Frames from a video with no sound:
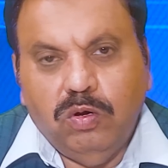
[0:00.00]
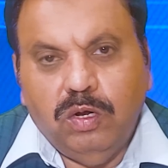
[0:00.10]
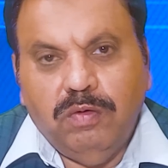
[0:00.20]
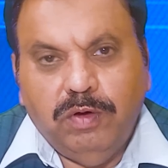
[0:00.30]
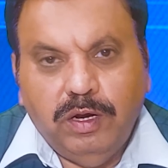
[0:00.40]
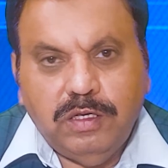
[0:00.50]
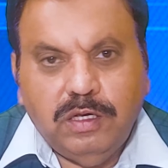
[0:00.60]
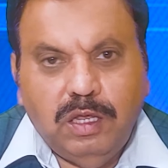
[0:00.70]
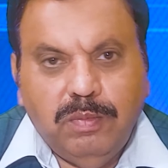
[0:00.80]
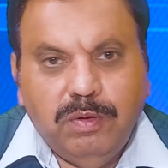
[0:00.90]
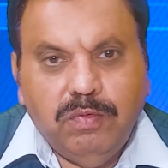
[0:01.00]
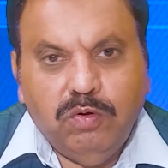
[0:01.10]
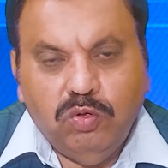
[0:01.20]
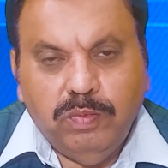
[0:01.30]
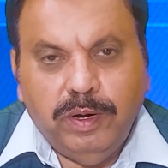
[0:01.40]
और ईवान सदर में
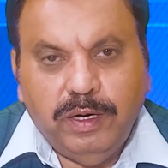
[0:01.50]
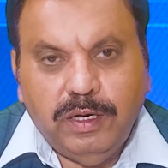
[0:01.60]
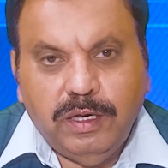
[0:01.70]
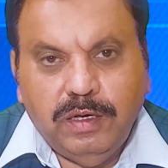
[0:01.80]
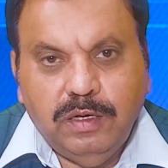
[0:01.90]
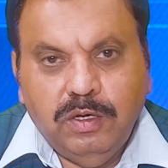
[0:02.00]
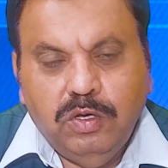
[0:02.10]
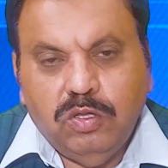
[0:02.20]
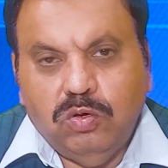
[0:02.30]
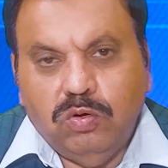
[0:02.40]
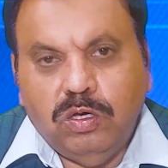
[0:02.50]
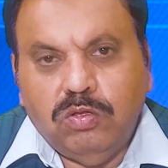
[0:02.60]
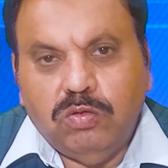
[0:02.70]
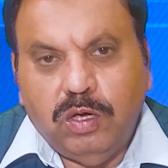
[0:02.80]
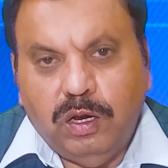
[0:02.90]
वो खुद बैठेंगे तो
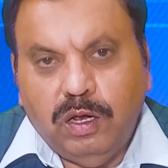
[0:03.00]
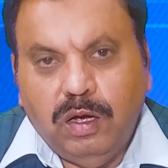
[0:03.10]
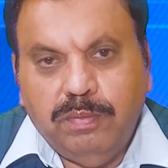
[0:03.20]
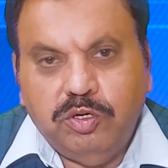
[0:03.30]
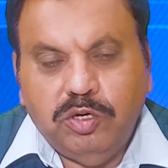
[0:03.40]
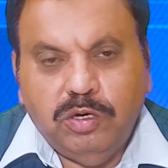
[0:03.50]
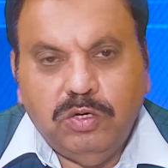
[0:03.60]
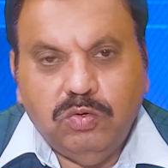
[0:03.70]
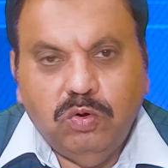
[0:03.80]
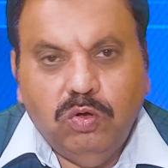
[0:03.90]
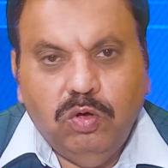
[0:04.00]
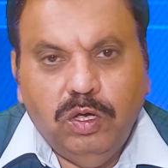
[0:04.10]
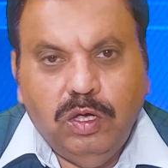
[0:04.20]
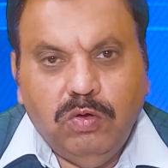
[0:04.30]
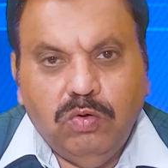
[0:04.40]
उनके तो सारे ख्वाब चिकना चूर हो
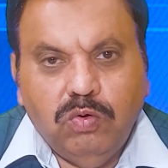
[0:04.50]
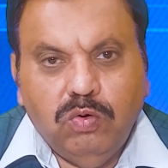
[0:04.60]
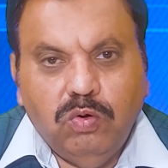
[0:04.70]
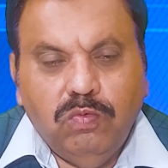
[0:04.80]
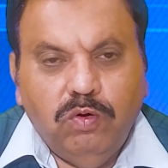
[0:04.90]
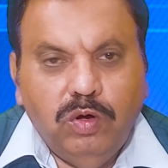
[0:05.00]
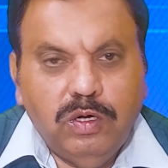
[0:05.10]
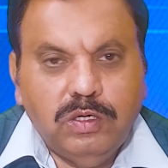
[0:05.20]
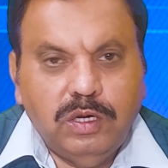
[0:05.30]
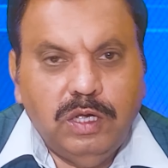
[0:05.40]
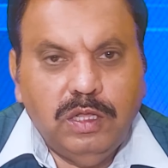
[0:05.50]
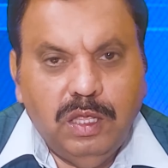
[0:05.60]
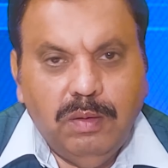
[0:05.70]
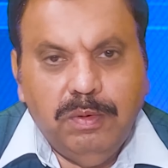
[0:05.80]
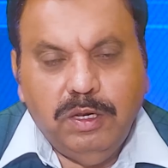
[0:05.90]
गए और उनको वो अक्सरियत
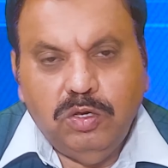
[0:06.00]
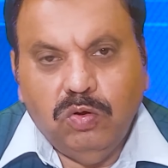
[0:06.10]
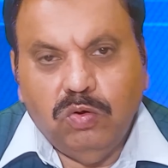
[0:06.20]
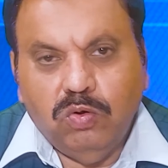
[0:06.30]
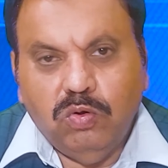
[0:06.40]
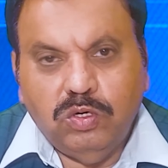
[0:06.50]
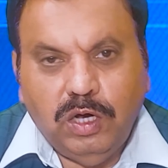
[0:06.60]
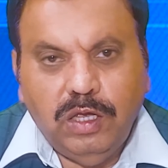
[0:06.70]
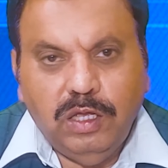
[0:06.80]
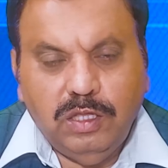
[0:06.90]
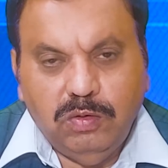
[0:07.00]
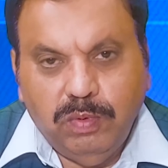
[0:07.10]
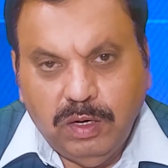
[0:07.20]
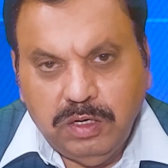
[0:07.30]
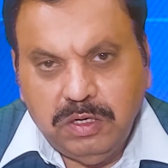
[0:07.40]
नहीं मिली जो उनको चाहिए थी
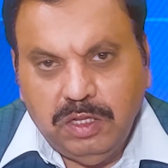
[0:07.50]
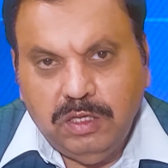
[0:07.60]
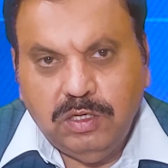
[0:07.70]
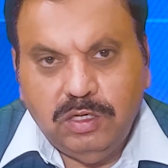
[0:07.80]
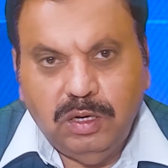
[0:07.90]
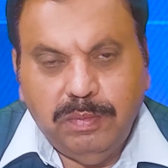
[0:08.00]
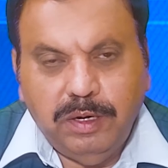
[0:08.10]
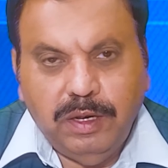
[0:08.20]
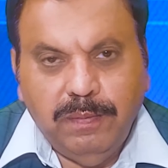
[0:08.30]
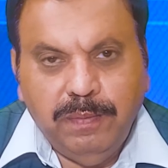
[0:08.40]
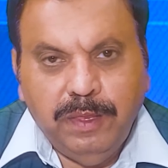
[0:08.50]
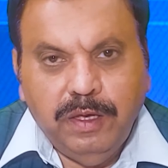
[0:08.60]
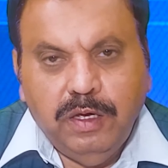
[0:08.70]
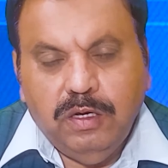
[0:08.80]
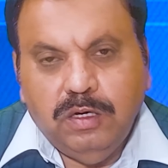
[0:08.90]
बल्कि चांदी सीटें मिली हैं
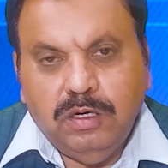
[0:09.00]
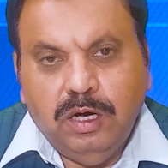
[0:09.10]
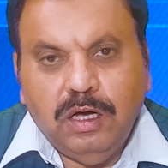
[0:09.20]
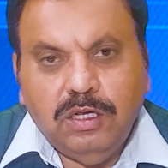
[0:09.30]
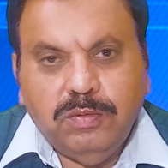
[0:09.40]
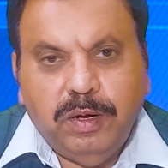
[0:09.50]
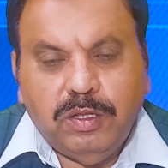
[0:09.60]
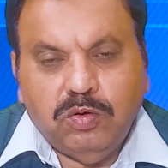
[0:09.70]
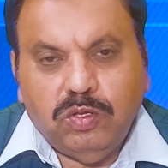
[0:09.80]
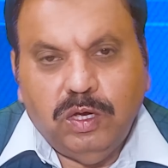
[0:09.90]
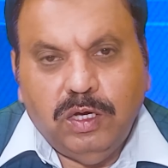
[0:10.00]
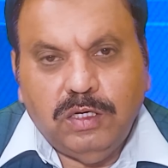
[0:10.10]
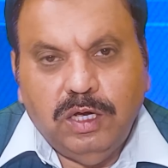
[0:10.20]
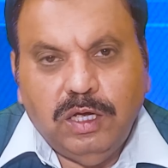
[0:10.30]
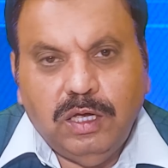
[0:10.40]
अगर इस बात को देखा
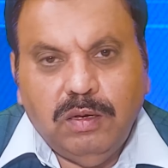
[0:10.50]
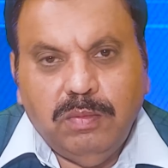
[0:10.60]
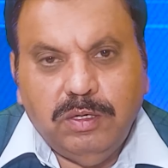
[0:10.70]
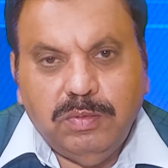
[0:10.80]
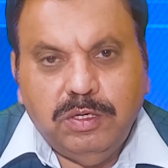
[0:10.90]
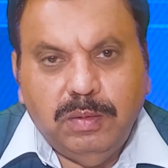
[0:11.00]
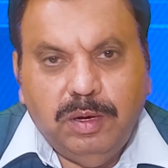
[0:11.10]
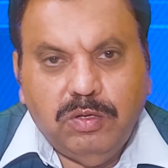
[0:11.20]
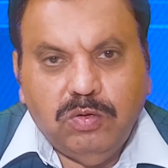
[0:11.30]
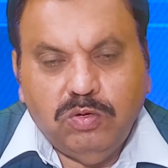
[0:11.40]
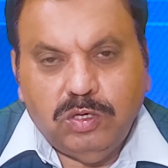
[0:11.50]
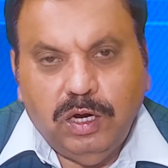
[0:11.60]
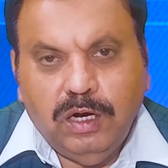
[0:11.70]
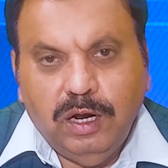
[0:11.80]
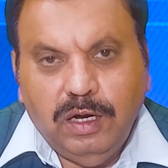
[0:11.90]
जाए कि मजहबी जमातों को
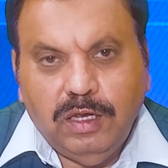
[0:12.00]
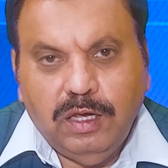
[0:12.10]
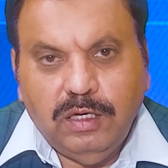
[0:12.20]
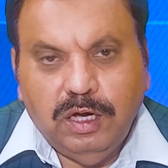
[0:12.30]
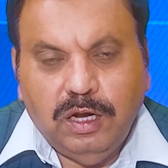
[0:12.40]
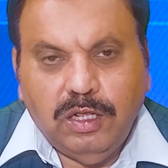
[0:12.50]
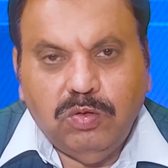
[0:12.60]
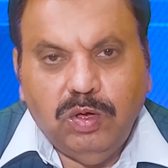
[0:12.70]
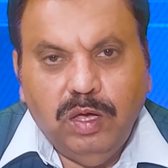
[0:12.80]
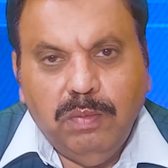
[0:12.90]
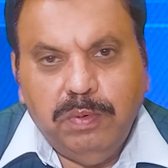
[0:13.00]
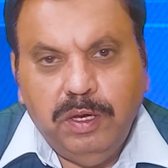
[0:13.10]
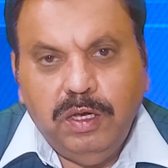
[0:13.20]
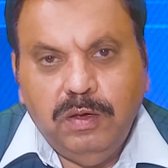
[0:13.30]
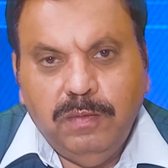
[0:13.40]
साइड लाइन किया जा रहा है तो ए एन
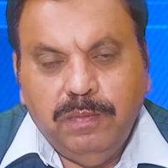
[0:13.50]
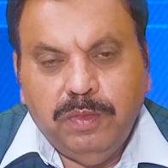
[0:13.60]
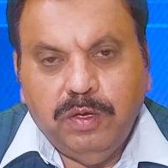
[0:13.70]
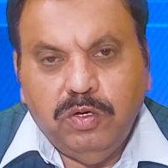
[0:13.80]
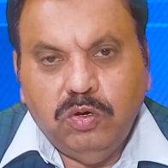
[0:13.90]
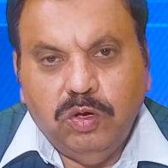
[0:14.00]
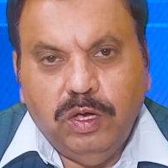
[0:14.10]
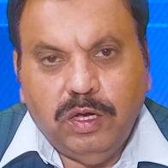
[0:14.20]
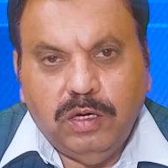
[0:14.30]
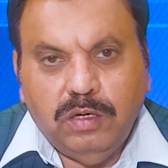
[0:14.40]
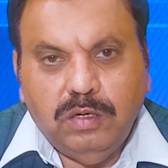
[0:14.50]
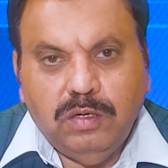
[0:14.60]
पी जो एक